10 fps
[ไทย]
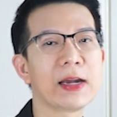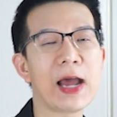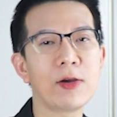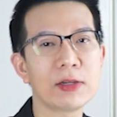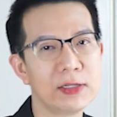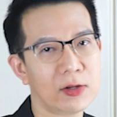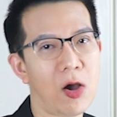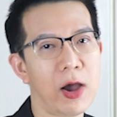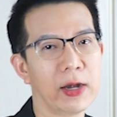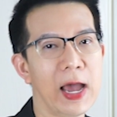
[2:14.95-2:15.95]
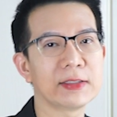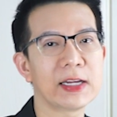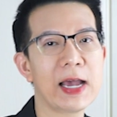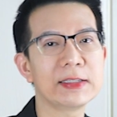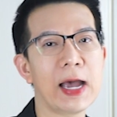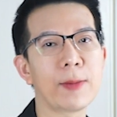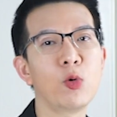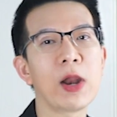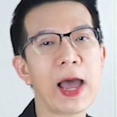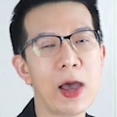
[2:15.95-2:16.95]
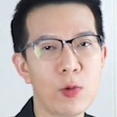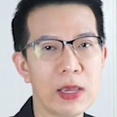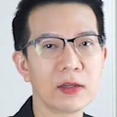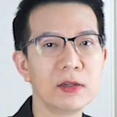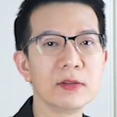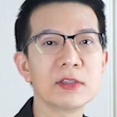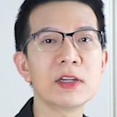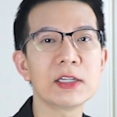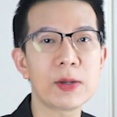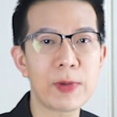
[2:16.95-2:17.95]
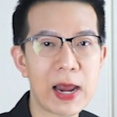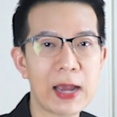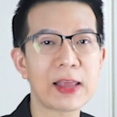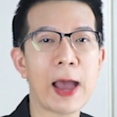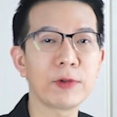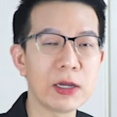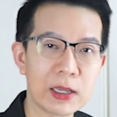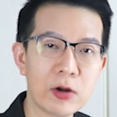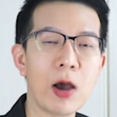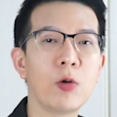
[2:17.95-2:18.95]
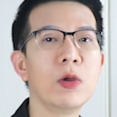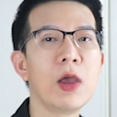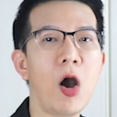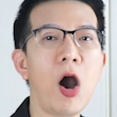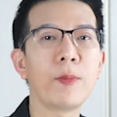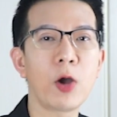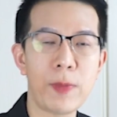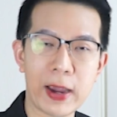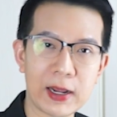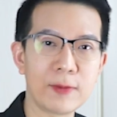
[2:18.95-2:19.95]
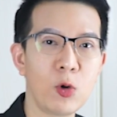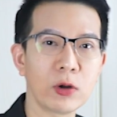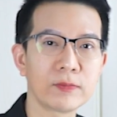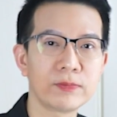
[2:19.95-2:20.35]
ถ้าเอาคืนก่อนอาจจะได้จากมูลค่าเวียนคืน ซึ่งก็จะไม่ได้ตามเงินที่เราออมเข้าไปทั้งหมด